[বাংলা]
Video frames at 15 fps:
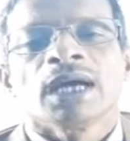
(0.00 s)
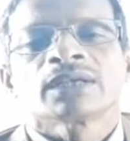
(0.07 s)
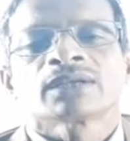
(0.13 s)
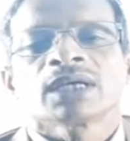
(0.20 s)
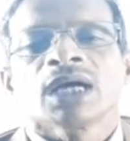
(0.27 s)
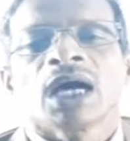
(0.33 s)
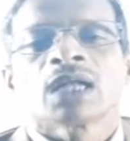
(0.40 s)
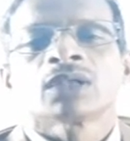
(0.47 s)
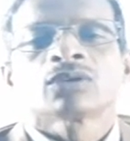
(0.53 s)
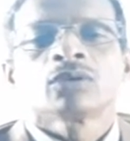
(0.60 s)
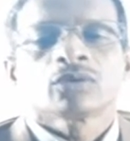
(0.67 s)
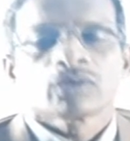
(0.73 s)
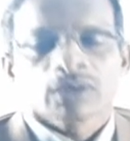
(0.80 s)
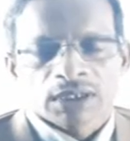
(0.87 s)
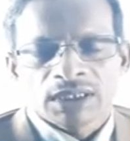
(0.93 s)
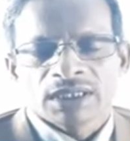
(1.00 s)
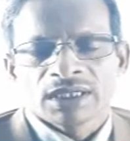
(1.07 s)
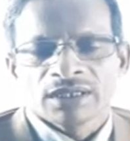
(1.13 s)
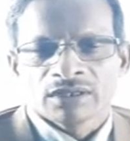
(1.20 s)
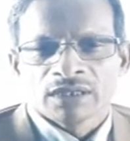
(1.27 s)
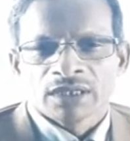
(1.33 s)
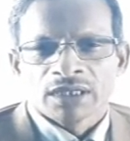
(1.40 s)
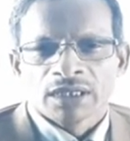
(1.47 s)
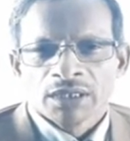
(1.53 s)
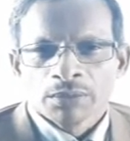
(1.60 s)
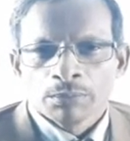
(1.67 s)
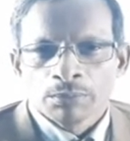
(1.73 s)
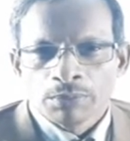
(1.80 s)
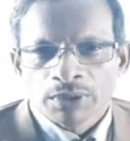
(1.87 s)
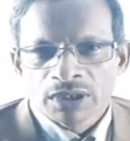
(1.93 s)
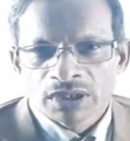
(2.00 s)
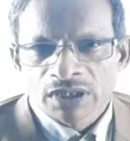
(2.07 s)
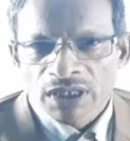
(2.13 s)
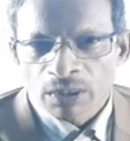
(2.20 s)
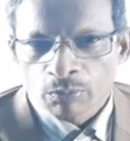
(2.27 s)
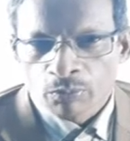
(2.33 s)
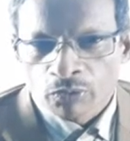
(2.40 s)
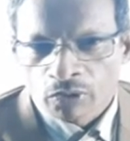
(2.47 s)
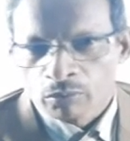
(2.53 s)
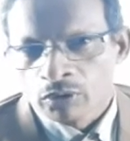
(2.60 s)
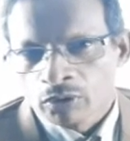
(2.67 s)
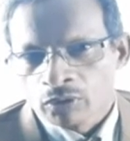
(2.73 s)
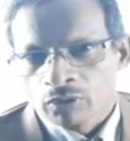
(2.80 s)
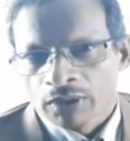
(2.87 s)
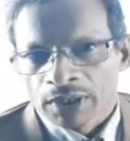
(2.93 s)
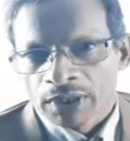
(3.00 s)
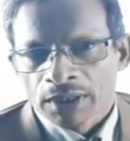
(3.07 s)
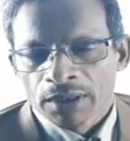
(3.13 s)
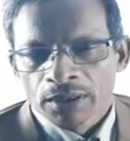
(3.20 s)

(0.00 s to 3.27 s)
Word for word: আজকে আন্তর্জাতিক ক্ষেত্রে বিশ্বের পরিমণ্ডলে